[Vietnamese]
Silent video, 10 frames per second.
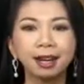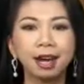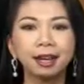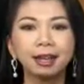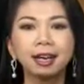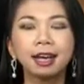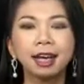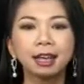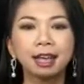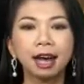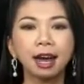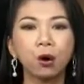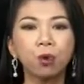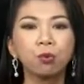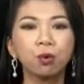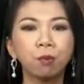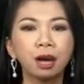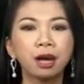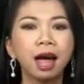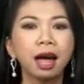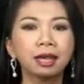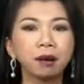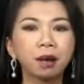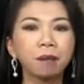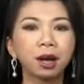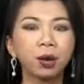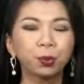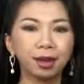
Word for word: để thực hiện giải đấu rugby nhằm lập kỷ lục thế